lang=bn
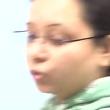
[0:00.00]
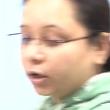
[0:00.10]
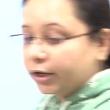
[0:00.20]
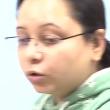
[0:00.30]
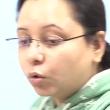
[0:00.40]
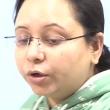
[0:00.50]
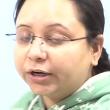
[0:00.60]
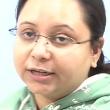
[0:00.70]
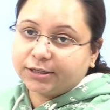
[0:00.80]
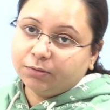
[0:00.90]
করলেন কোন
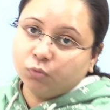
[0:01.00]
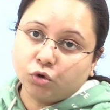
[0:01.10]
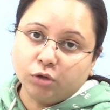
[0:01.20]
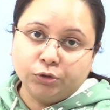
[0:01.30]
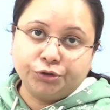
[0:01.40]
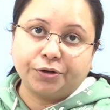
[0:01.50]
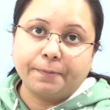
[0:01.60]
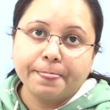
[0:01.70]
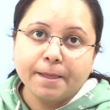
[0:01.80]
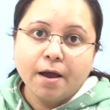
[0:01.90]
রাজ্যের মুখ্যমন্ত্রী
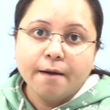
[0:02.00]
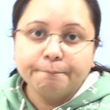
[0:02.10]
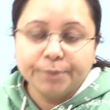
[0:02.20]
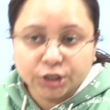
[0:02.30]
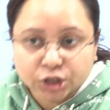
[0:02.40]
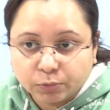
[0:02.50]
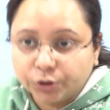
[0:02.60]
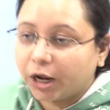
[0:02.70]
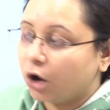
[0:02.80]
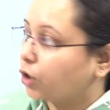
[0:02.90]
বিরসা
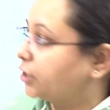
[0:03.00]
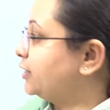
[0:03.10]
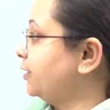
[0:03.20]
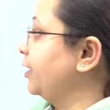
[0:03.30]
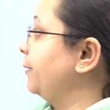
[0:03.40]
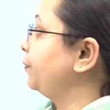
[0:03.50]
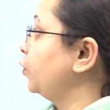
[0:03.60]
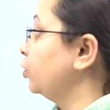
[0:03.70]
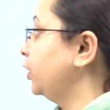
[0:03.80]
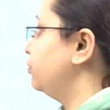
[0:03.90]
মুন্ডা হকি স্টেডিয়াম
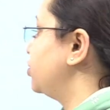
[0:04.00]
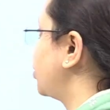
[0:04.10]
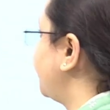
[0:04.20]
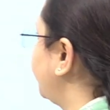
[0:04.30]
কোথায় হয়েছে